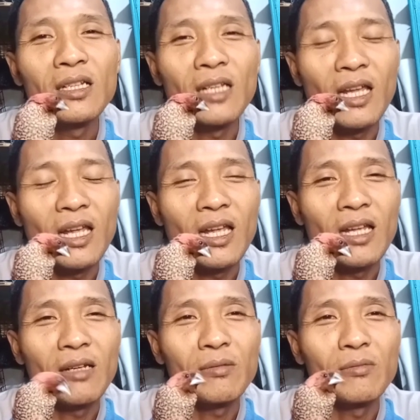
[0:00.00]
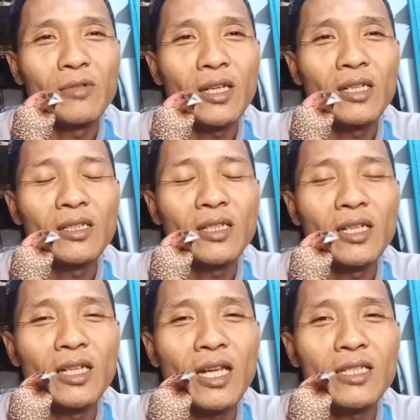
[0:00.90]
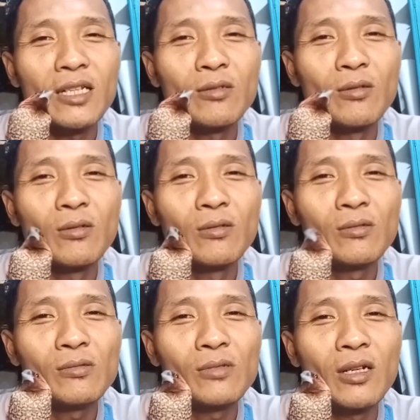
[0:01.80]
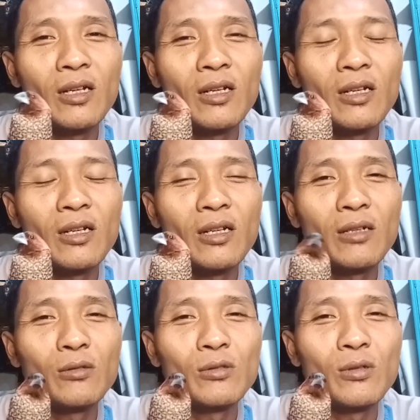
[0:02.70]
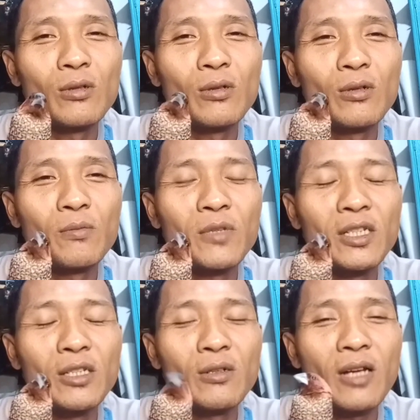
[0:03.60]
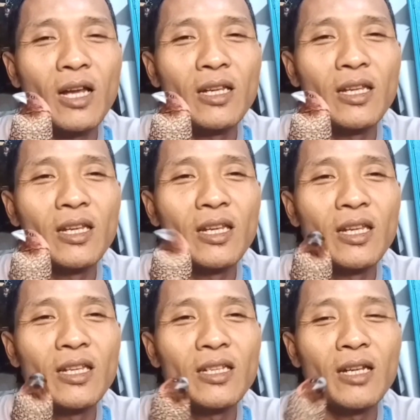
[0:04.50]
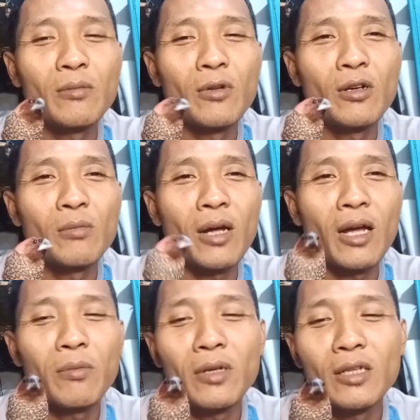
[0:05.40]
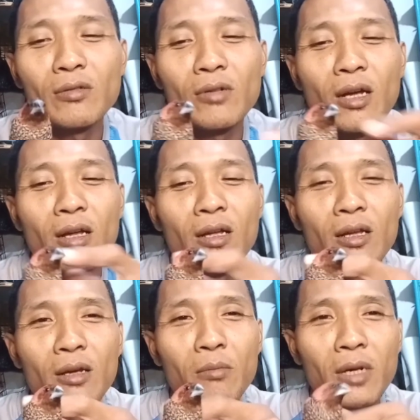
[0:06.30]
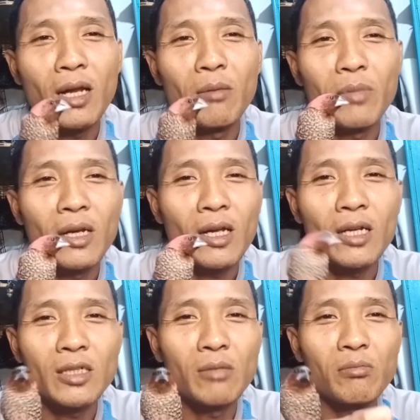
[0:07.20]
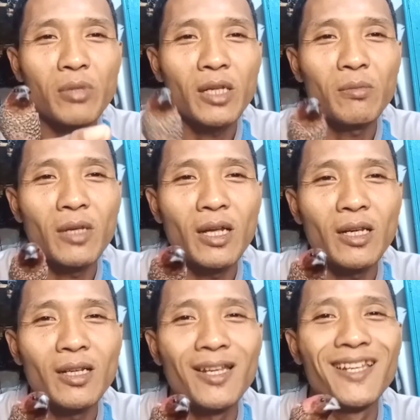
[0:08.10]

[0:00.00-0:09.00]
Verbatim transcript: nah mungkin ini aja dulu uh, untuk video kali ini dan mohon maaf ini juga menampilkan si emprit biarin